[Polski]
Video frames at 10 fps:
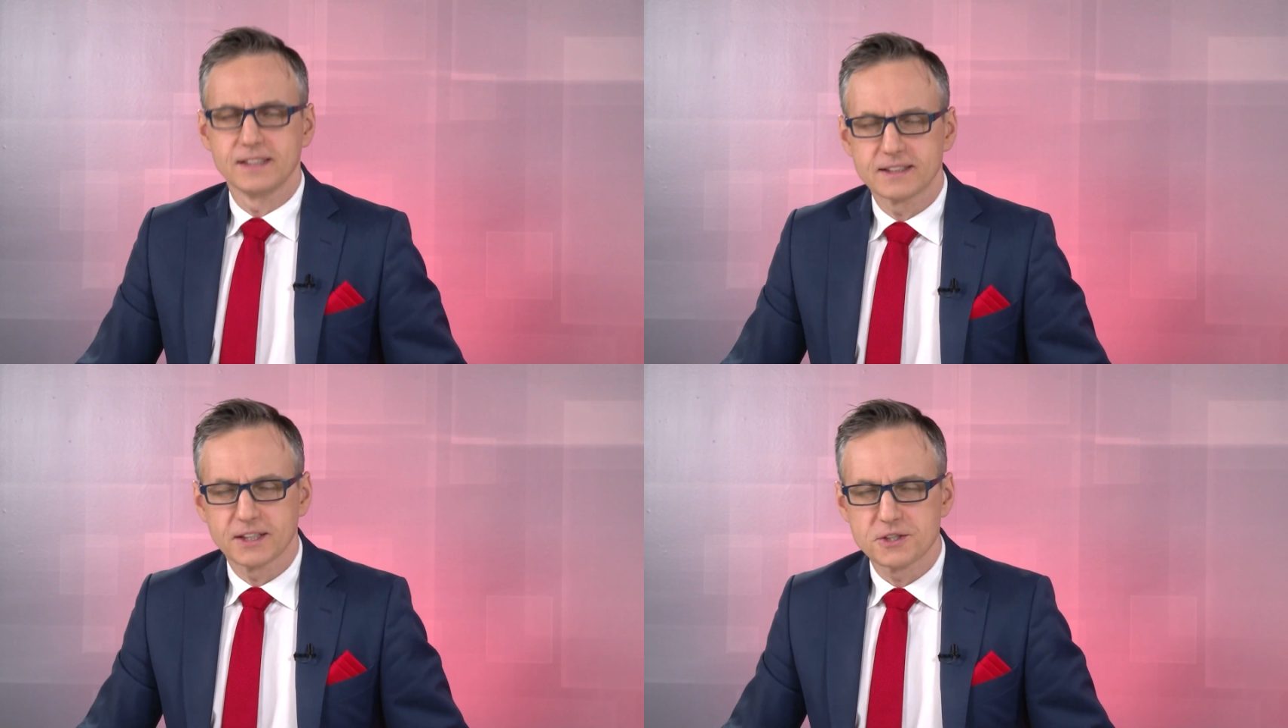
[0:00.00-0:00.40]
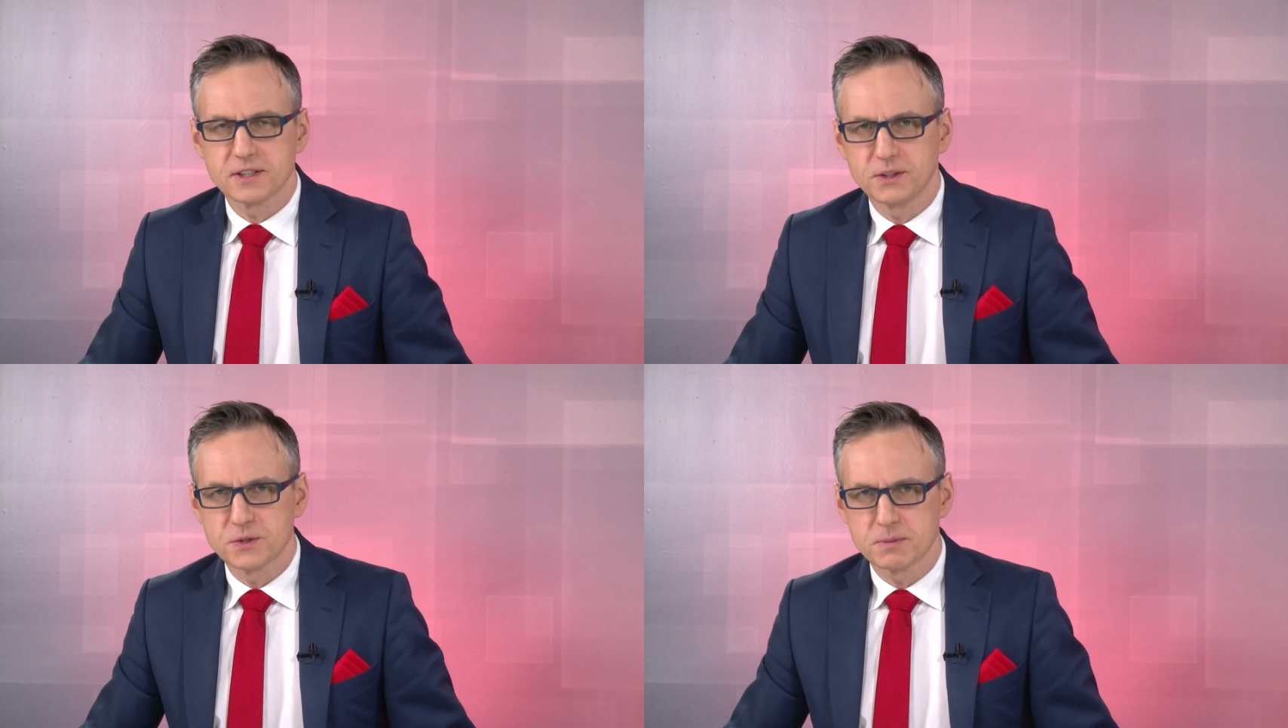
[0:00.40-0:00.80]
Ja
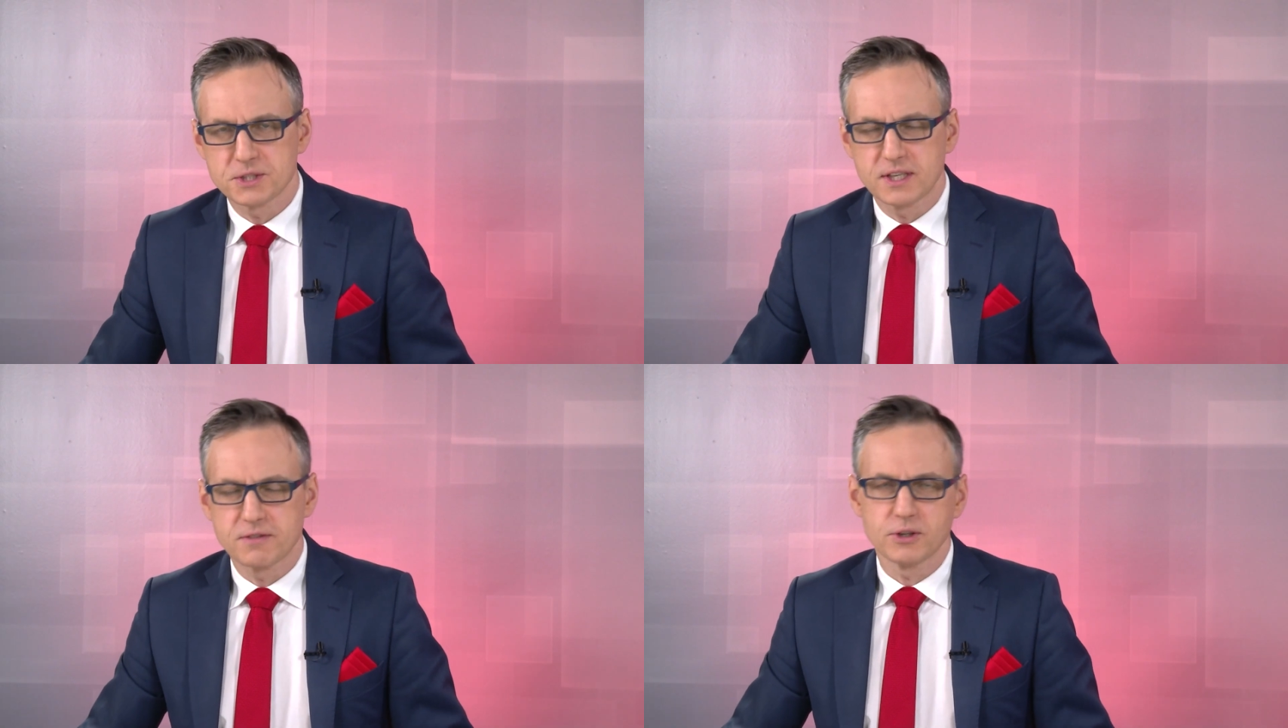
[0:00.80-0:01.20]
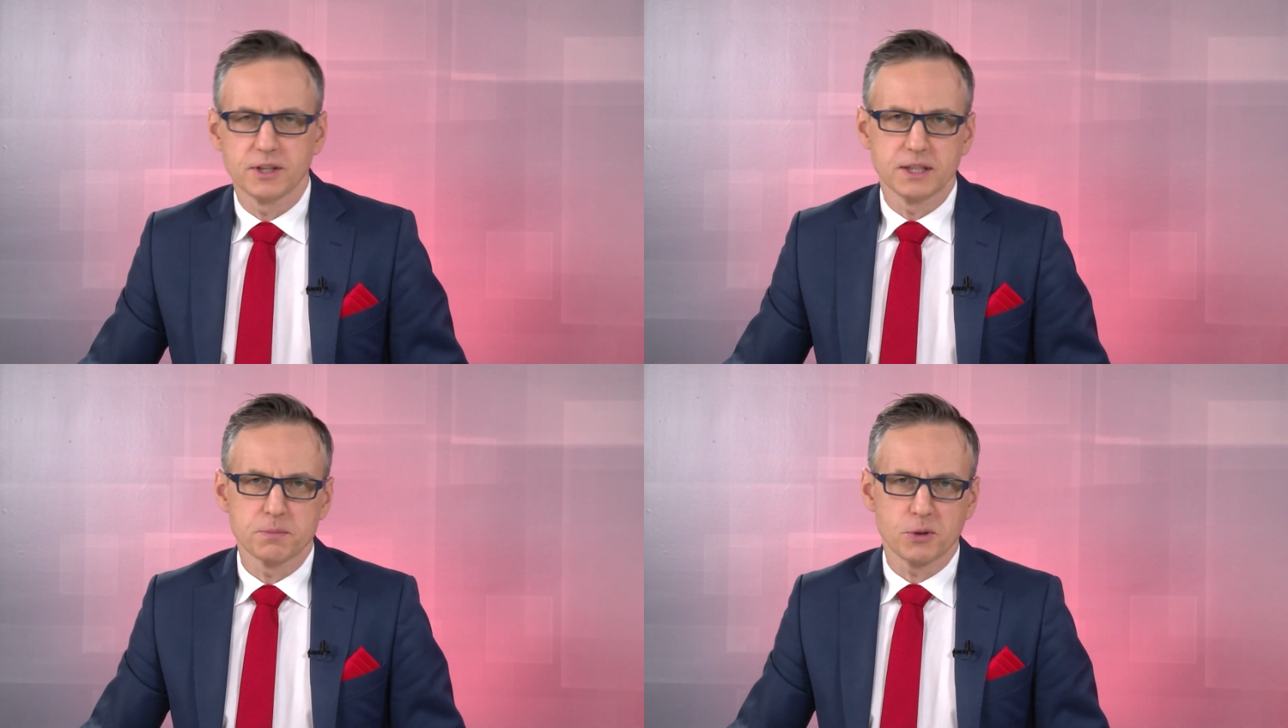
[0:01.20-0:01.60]
także i do zobaczenia w
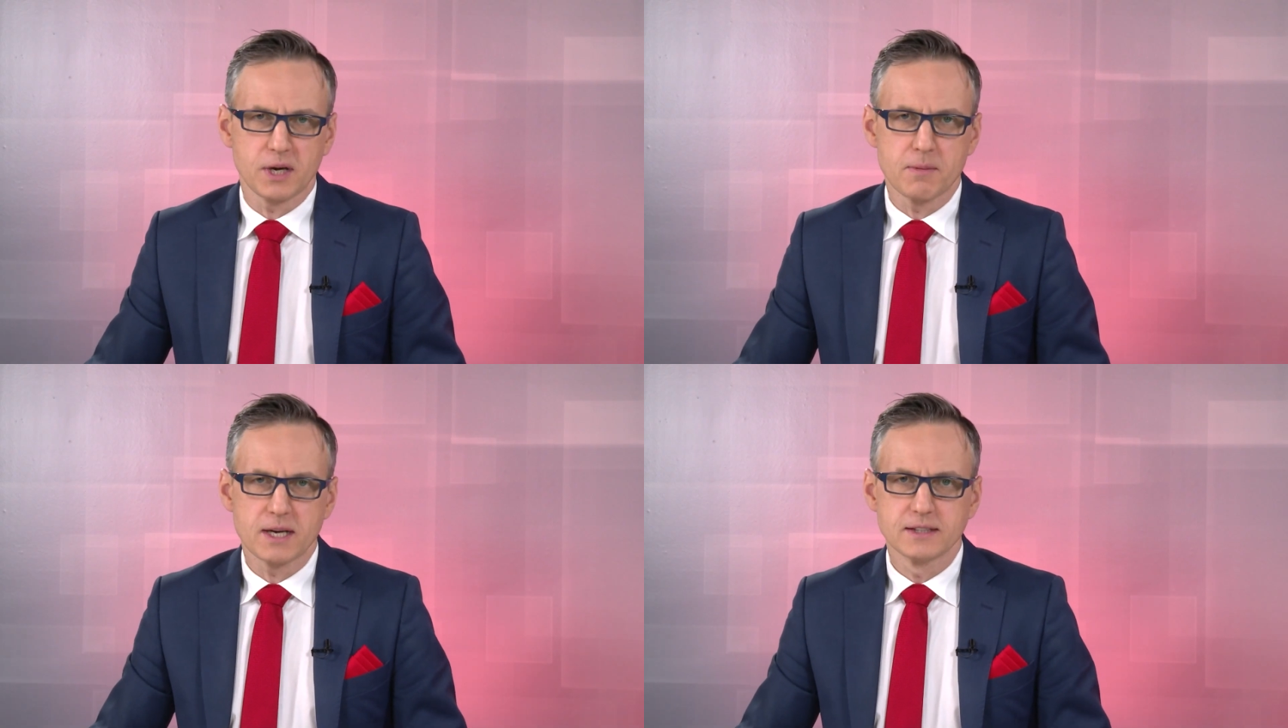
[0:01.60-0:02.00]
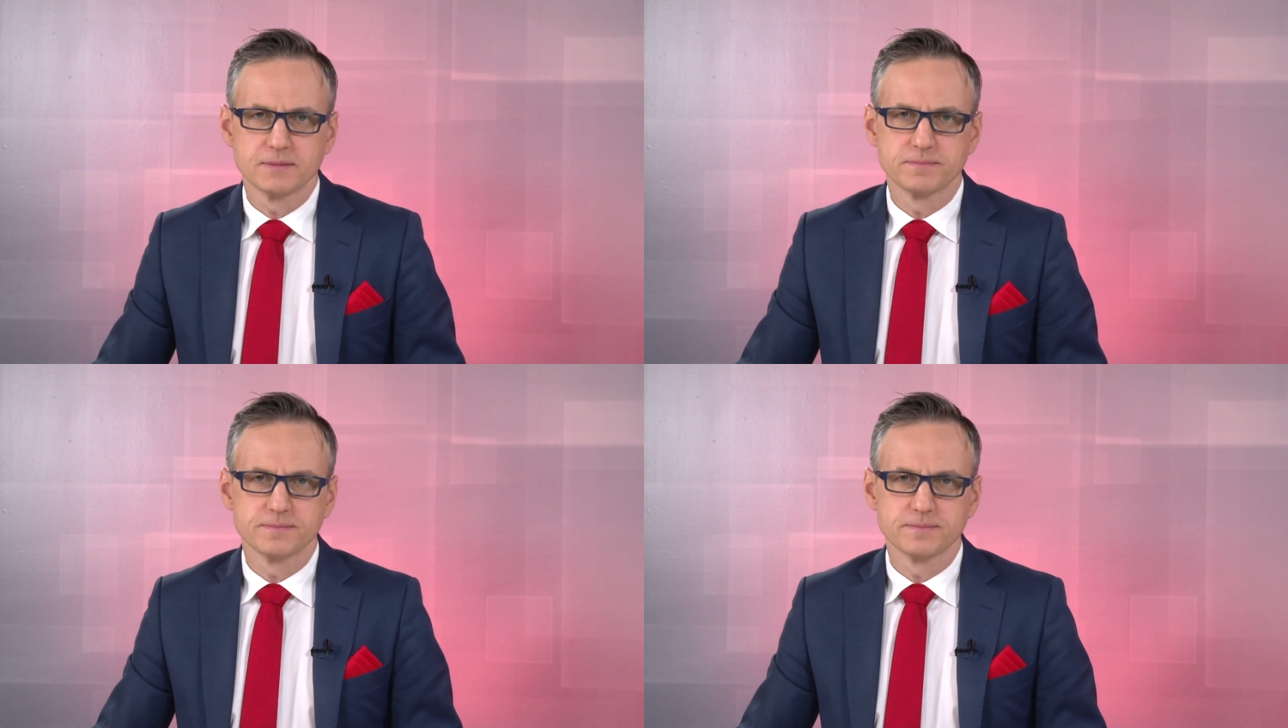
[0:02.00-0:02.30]
kolejnych programach.